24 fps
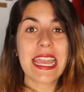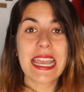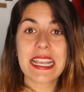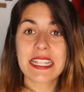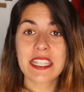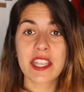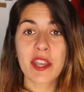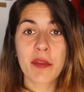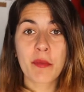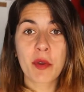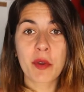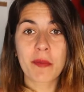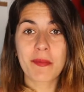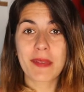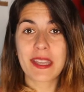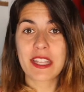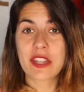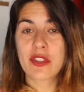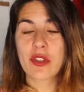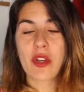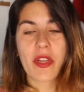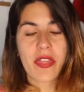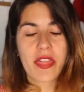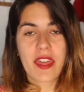Este
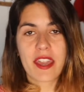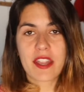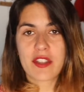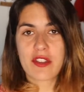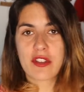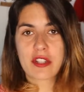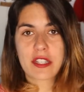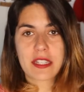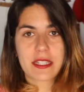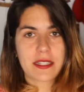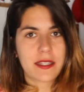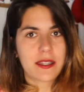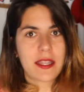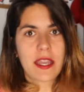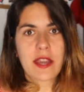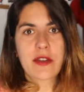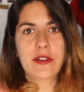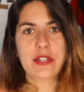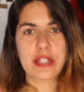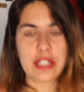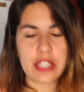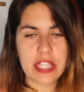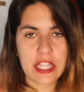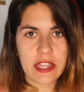movimiento hace años que se tiene
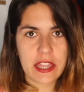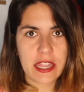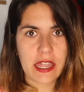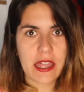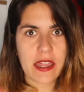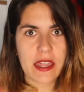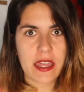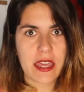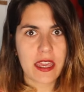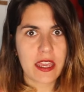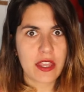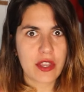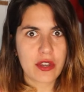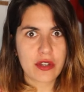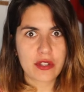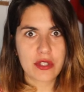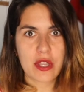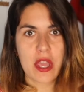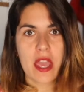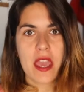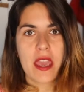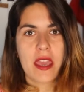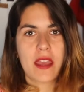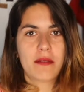conciencia de
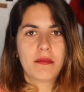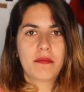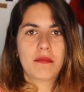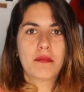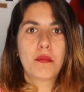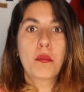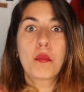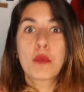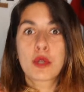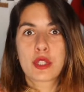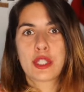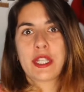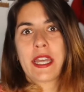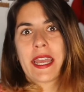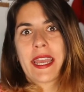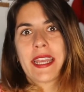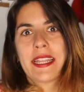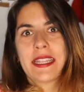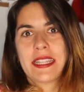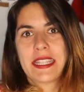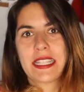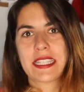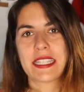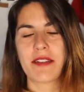ellos, mucha
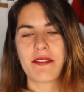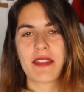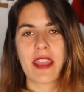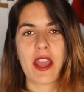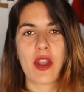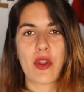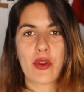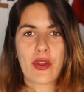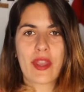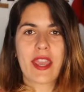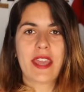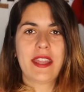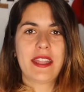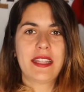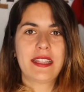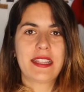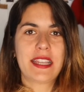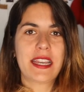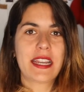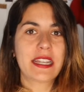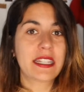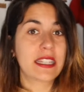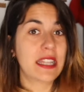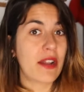gente sabía lo que hay
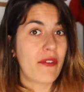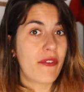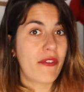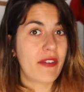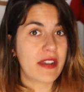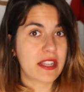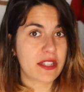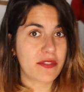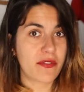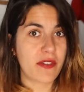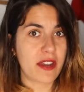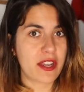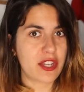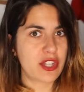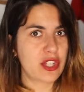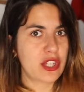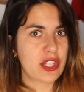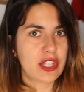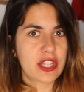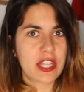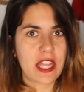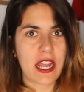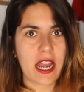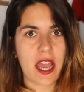detrás del fast
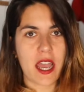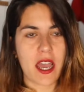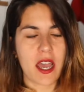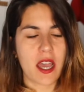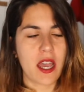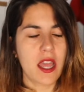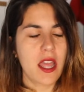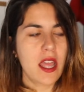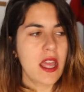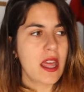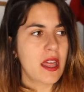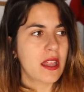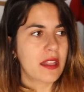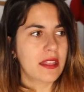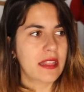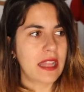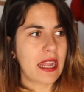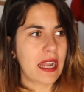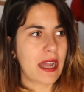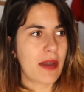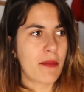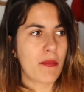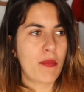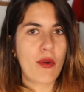fashion, de la,
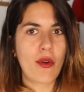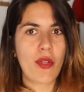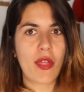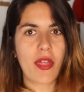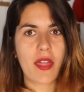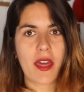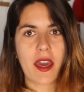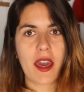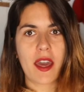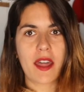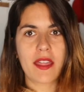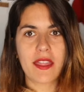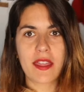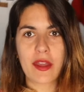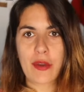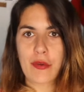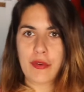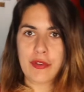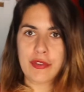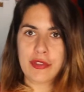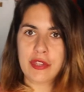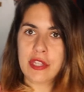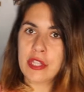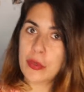de la moda de
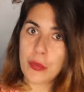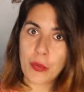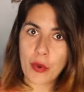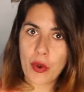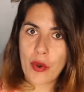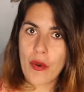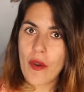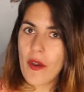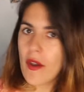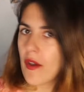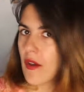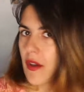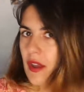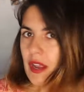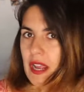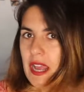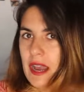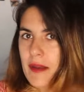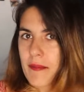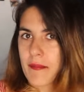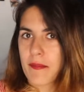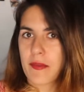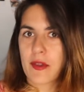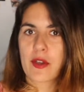continuo
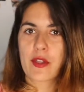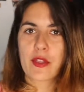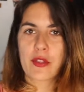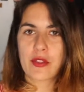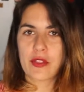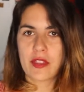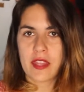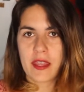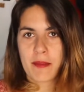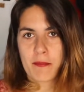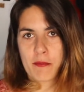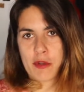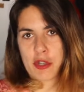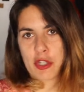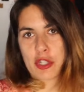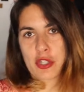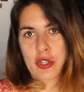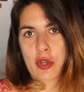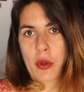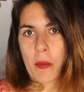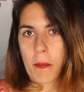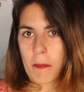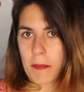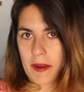cambio donde hemos
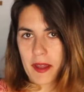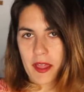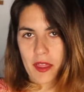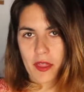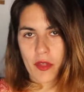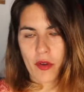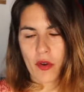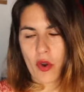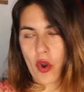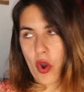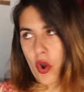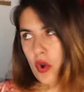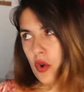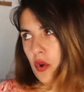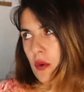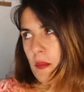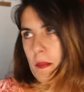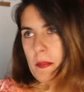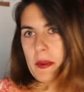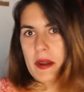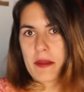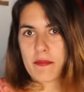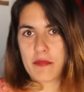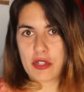comprado o
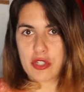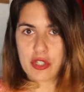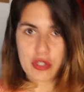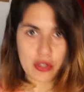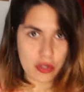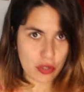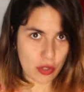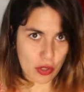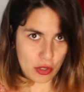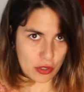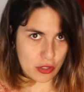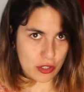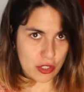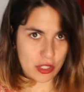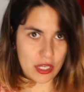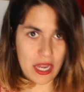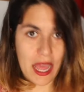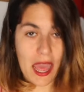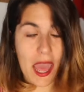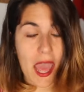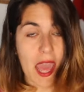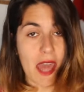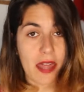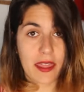compramos todos
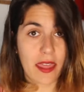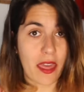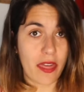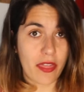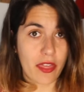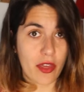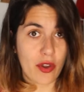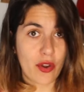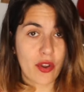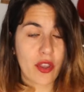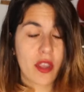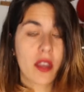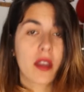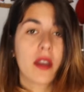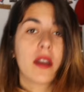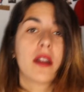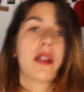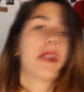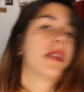a día de hoy,